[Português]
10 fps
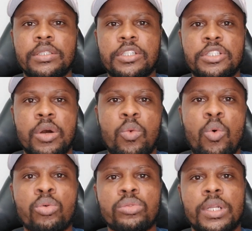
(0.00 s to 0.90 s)
deixar um
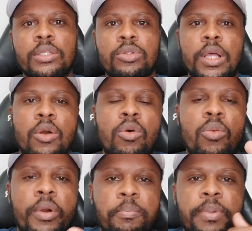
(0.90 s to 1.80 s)
contrato lá com
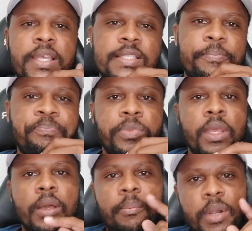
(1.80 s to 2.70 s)
uma empresa
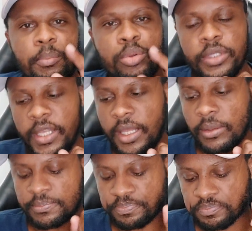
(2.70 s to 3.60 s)
para poder